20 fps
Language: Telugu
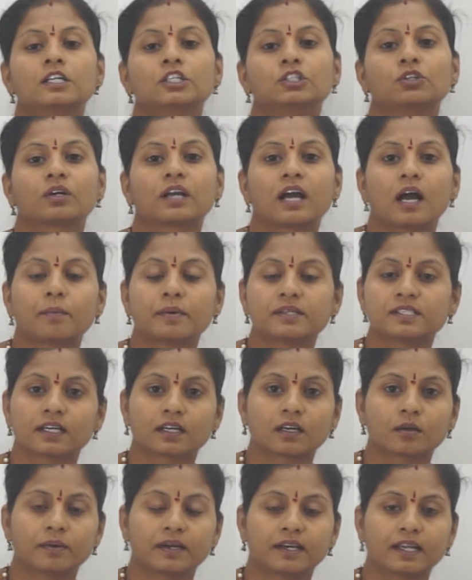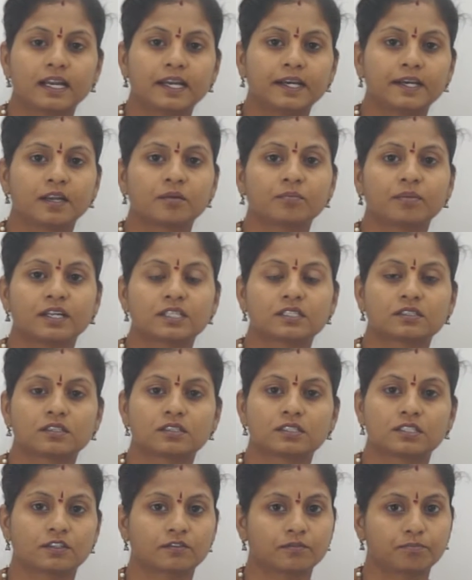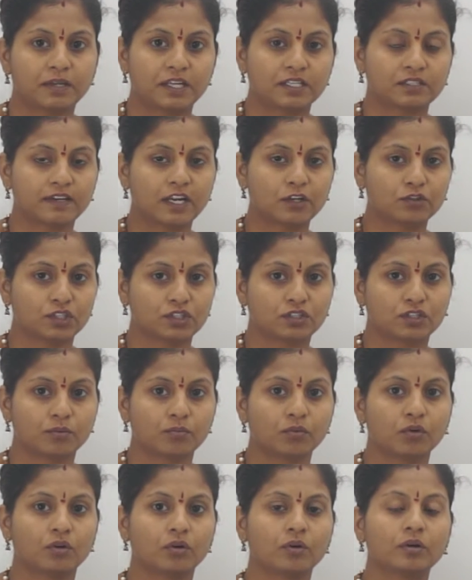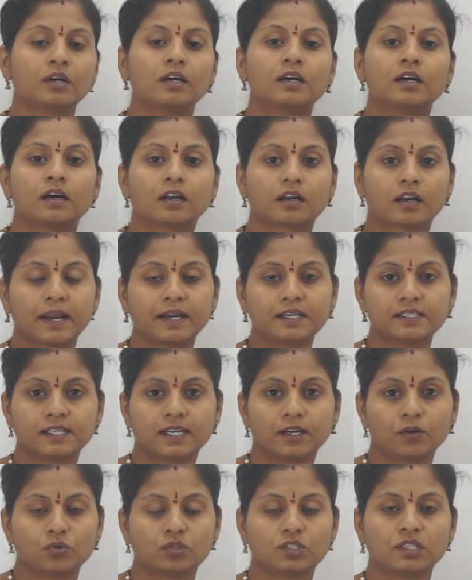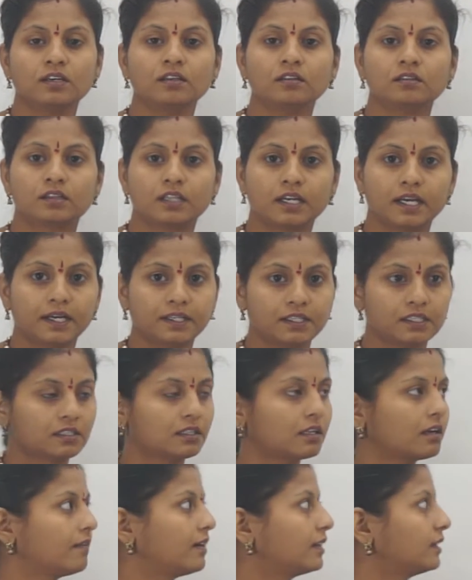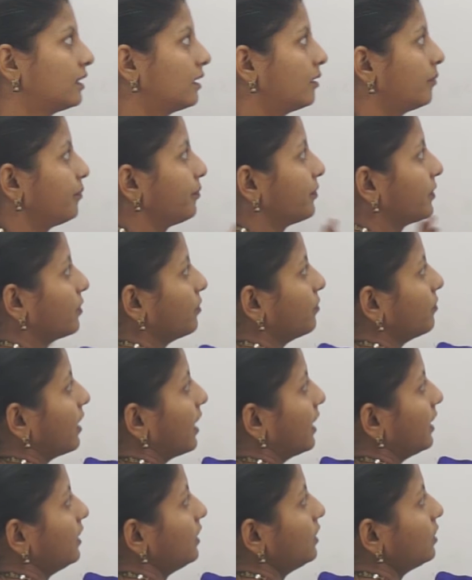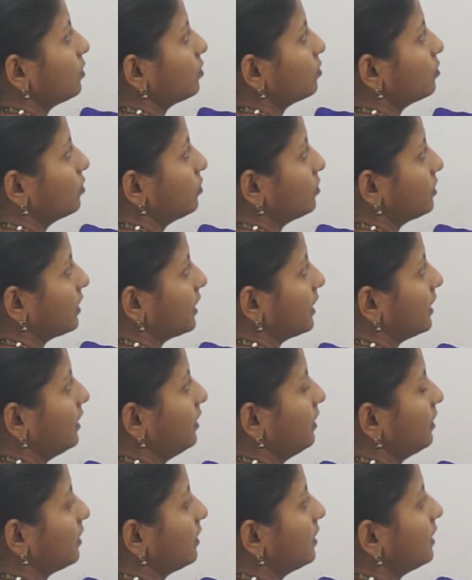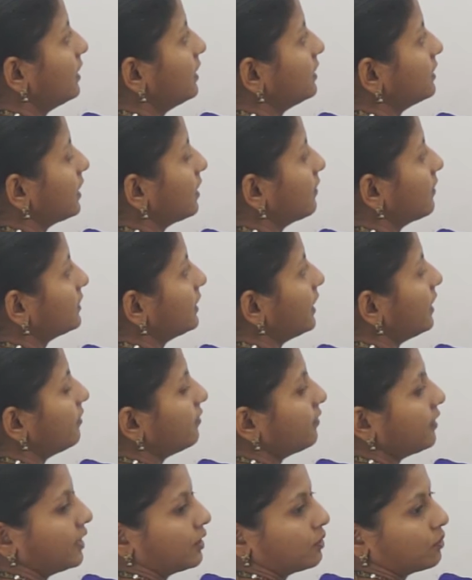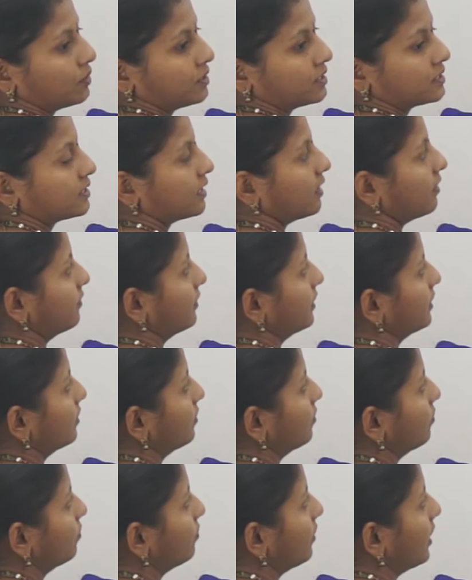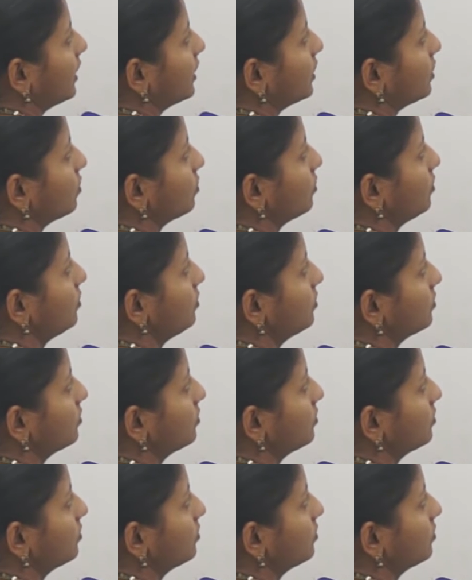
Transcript: సో కామర్స్ ఎక్కడ పెట్టాలి ఇండియన్ ప్లేస్ ప్లేస్ వాల్యూ సిస్టంలో రైట్ సైడ్ నుంచి త్రీ డిజిట్స్ తర్వాత వన్ టూ త్రీ తర్వాత ఎవ్రీ టూ డిజిట్స్ ఆఫ్టర్ వన్ టూ